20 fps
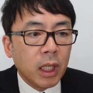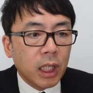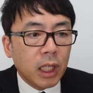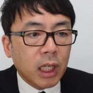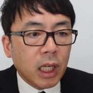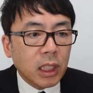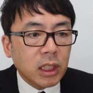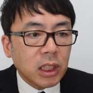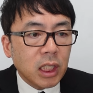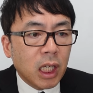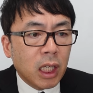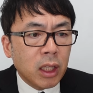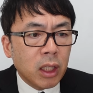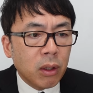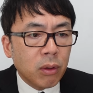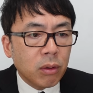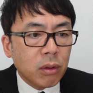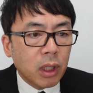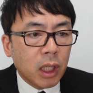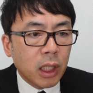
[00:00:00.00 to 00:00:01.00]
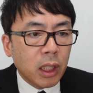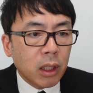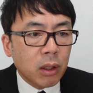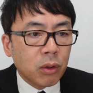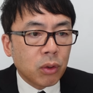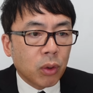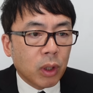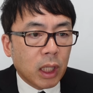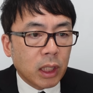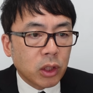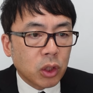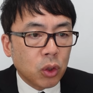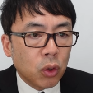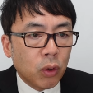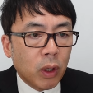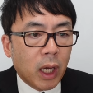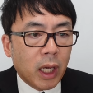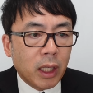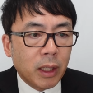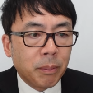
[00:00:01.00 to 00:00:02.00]
東岸でウクライナ軍の活
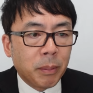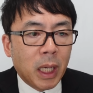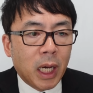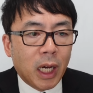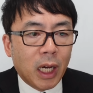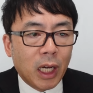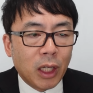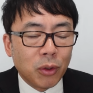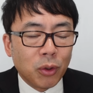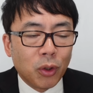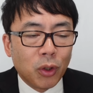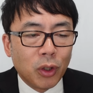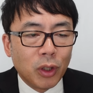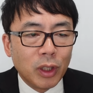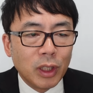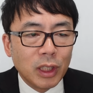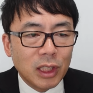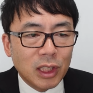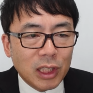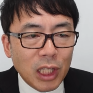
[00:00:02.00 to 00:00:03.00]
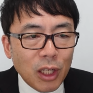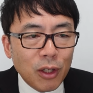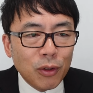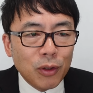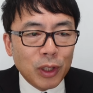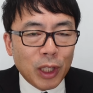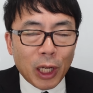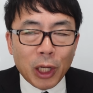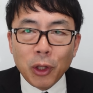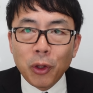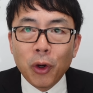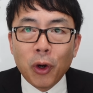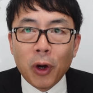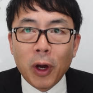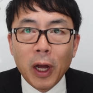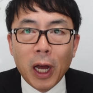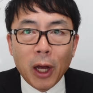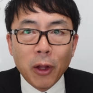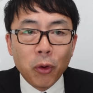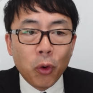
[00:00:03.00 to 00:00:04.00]
動は、まあ、あの、してるんだけ
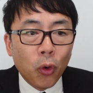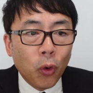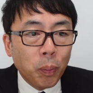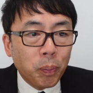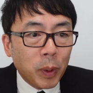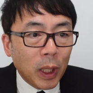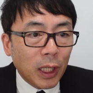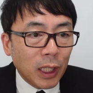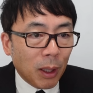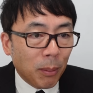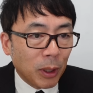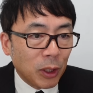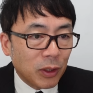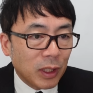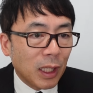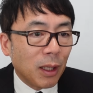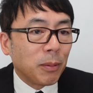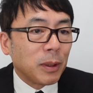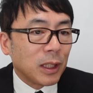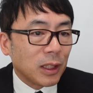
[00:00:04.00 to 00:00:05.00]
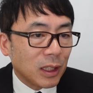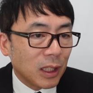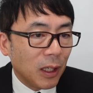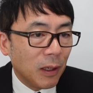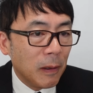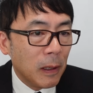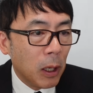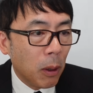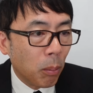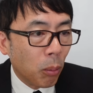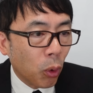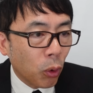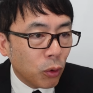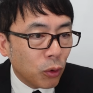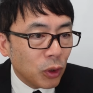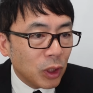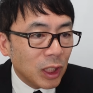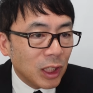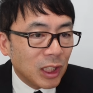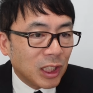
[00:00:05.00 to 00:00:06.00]
ど、あの、大っぴらにはまあ言ってないみたいですね。
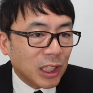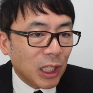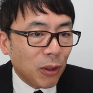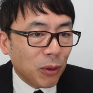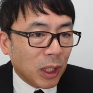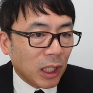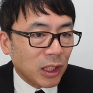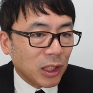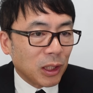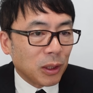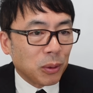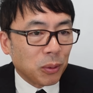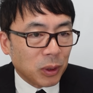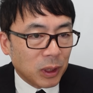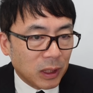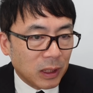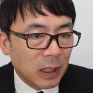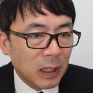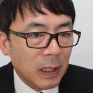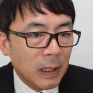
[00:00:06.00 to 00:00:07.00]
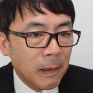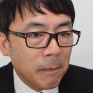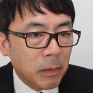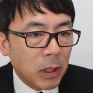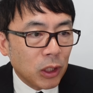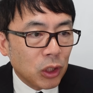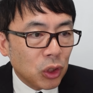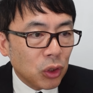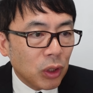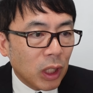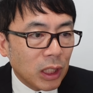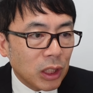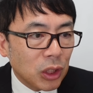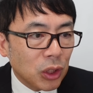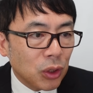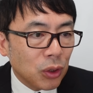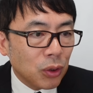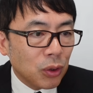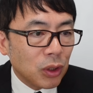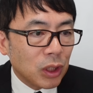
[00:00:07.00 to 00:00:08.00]
黙認している感じだそうです。で、10月
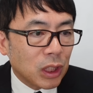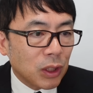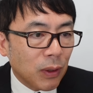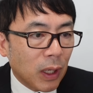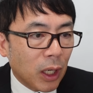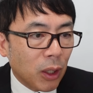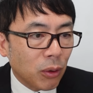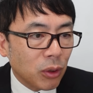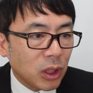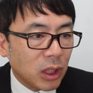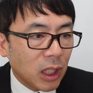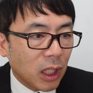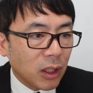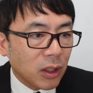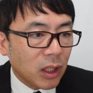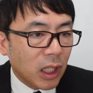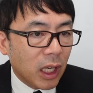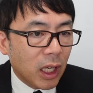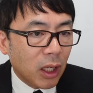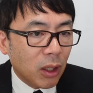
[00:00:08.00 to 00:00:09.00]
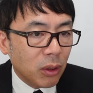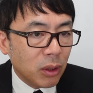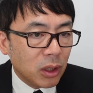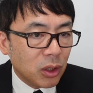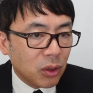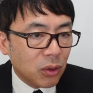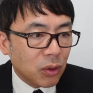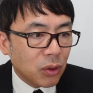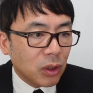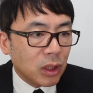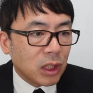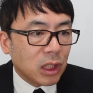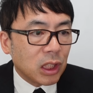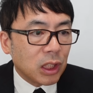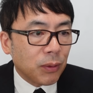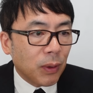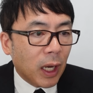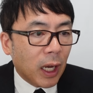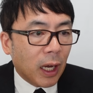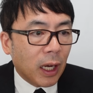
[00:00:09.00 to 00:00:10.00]
19日は、ロシア、えー、19日
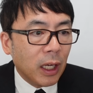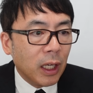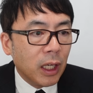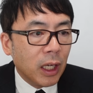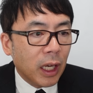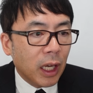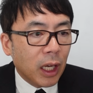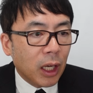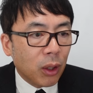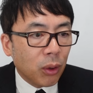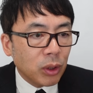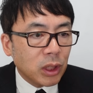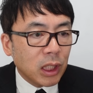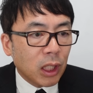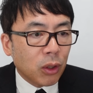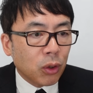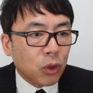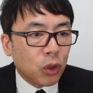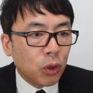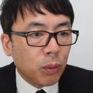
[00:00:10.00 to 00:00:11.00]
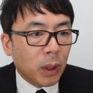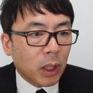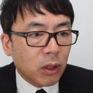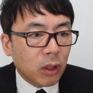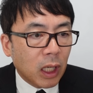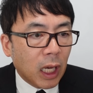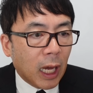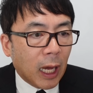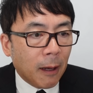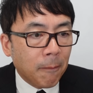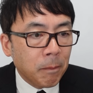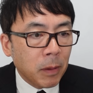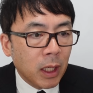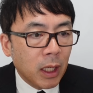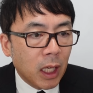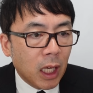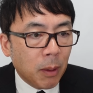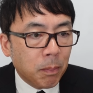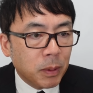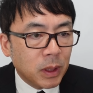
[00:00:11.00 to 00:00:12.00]
には、えー、ロシアの空爆が、
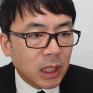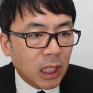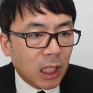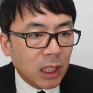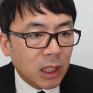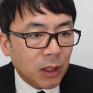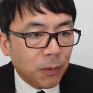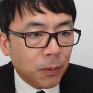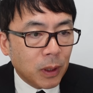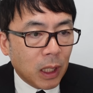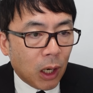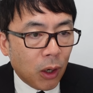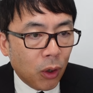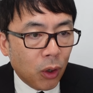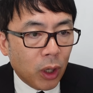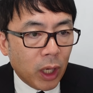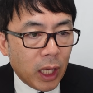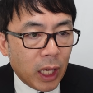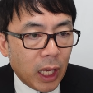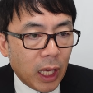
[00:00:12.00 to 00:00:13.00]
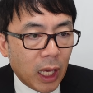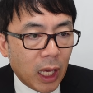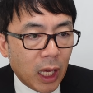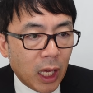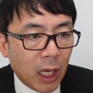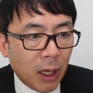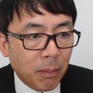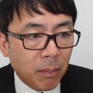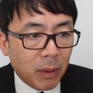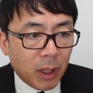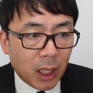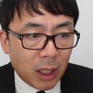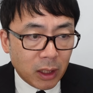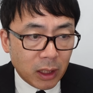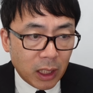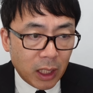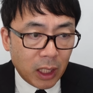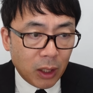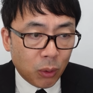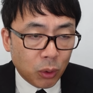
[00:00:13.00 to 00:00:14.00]
えー、ピシャニフカを、えー、まあ、
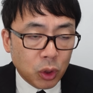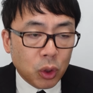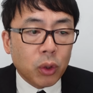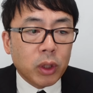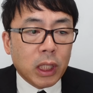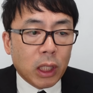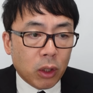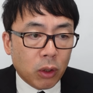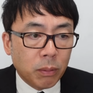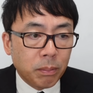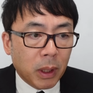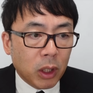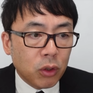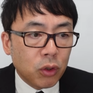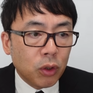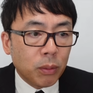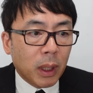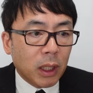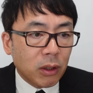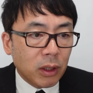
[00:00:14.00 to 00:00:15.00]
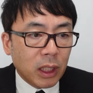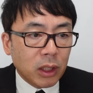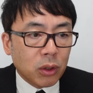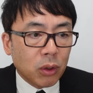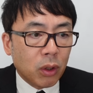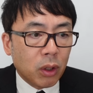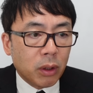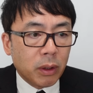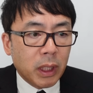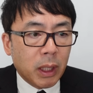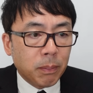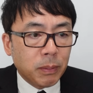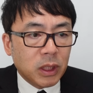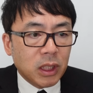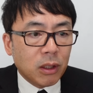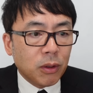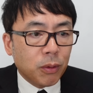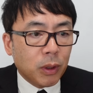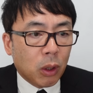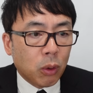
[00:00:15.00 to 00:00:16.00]
えー、襲ったと。まあ、空爆でその、えー、
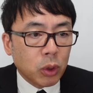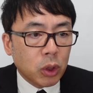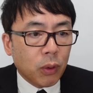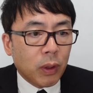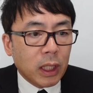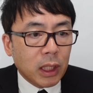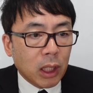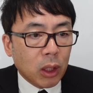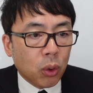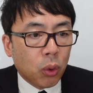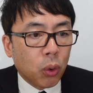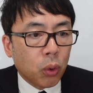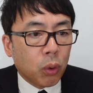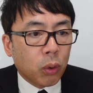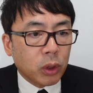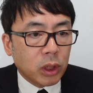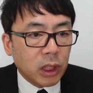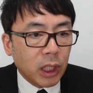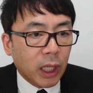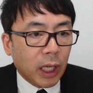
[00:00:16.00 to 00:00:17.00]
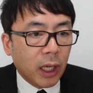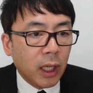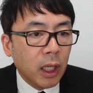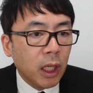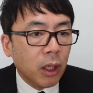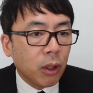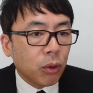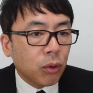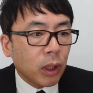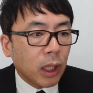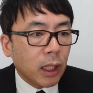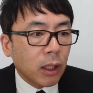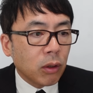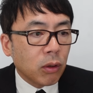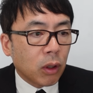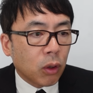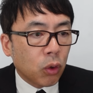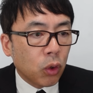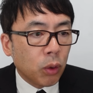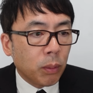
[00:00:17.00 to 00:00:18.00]
ピシャニフカが襲われたと報告し、ウクライナ
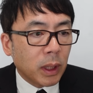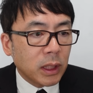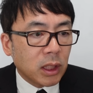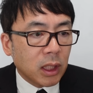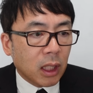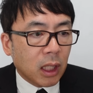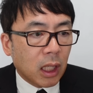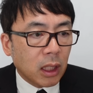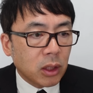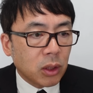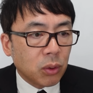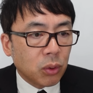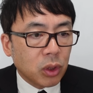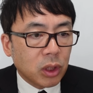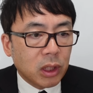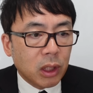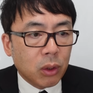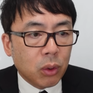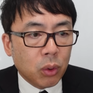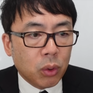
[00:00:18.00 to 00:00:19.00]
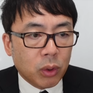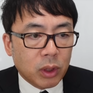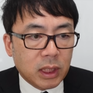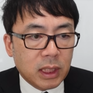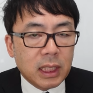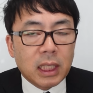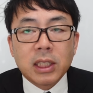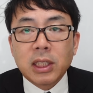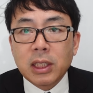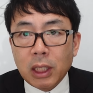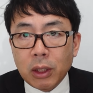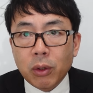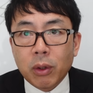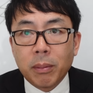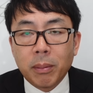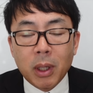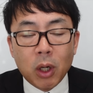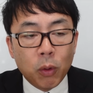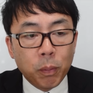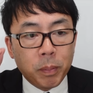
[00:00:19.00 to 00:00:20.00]
軍はこの街で活動していることを示唆したと。
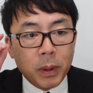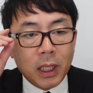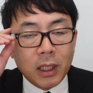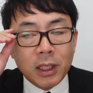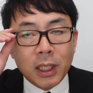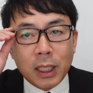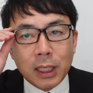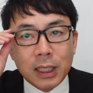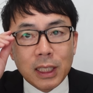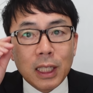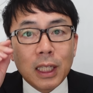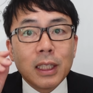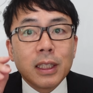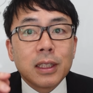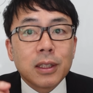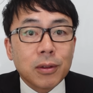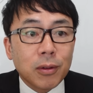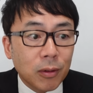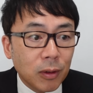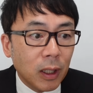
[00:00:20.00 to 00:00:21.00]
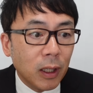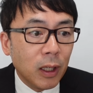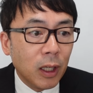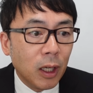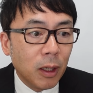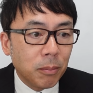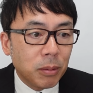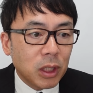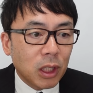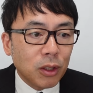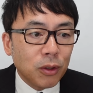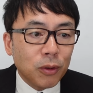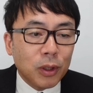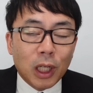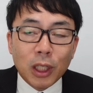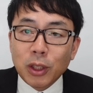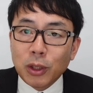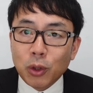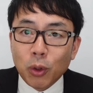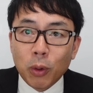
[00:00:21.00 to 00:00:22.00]
まあ、おっぴらには言ってないんですけどね。
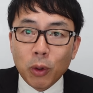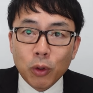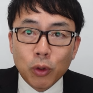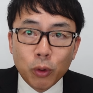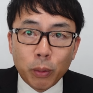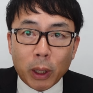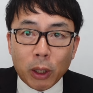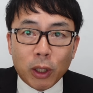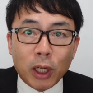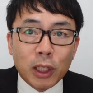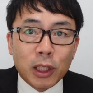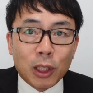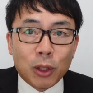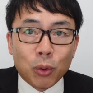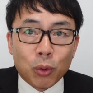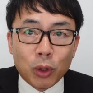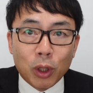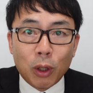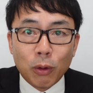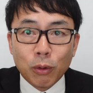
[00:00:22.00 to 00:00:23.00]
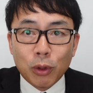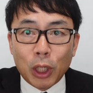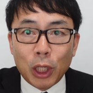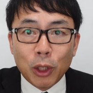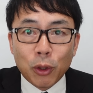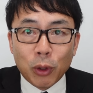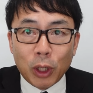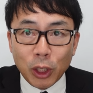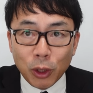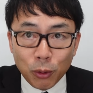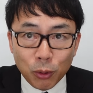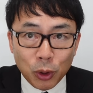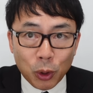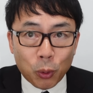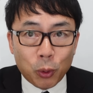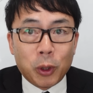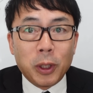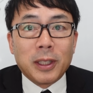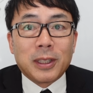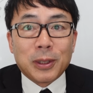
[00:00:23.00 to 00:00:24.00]
ピシャニフカにその空爆があったってことは、ウクライナ軍がいるって
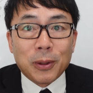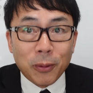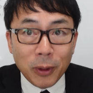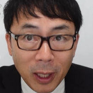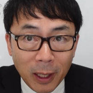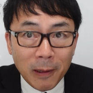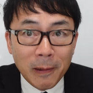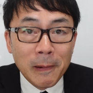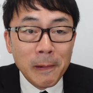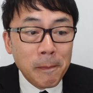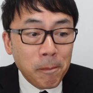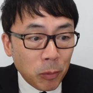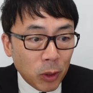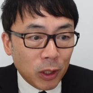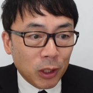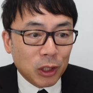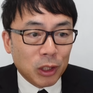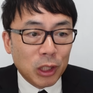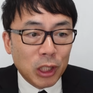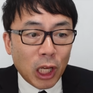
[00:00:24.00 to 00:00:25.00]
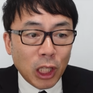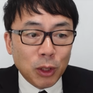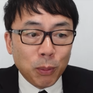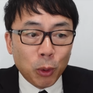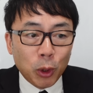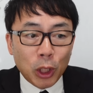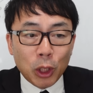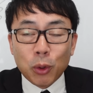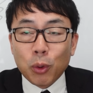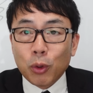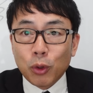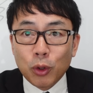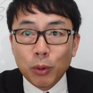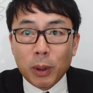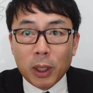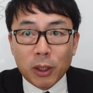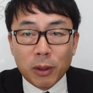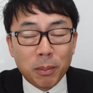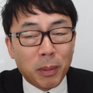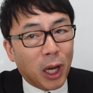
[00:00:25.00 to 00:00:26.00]
ことですよね。で、何もいないとこ空
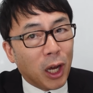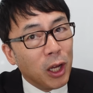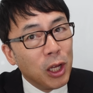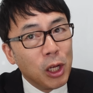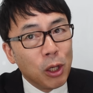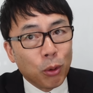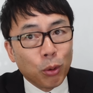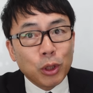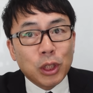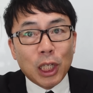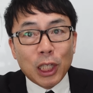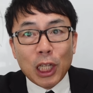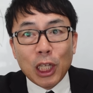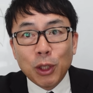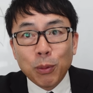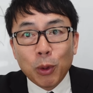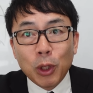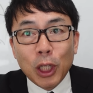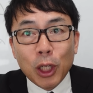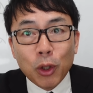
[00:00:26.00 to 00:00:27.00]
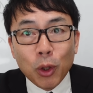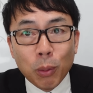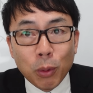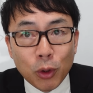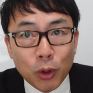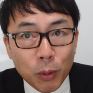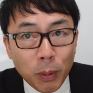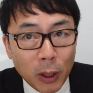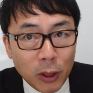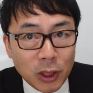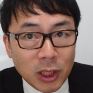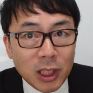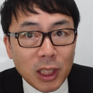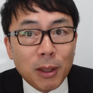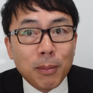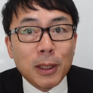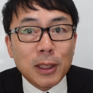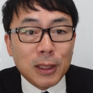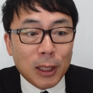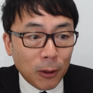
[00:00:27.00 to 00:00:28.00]
爆。まあ、ロシアは何もいないとこも空爆して
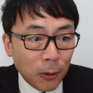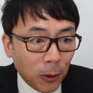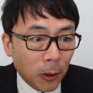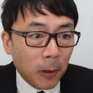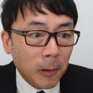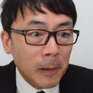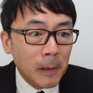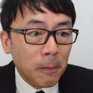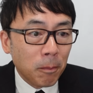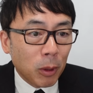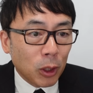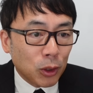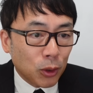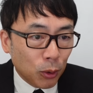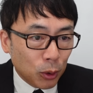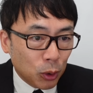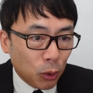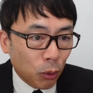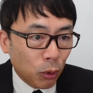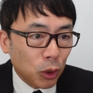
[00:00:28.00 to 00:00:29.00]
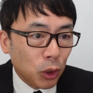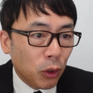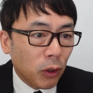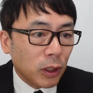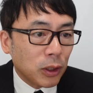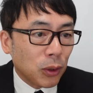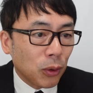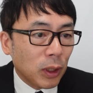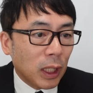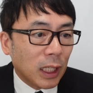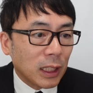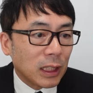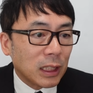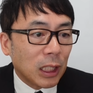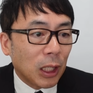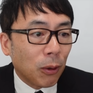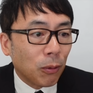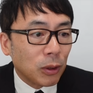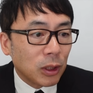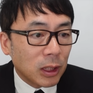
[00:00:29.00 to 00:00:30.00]
きますけど、まあ、ちょっとそれを匂わすような
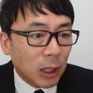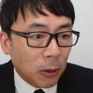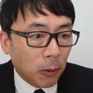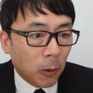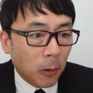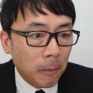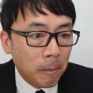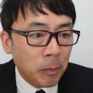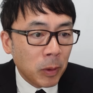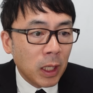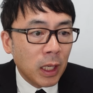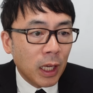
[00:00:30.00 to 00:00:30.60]
発言をしたと。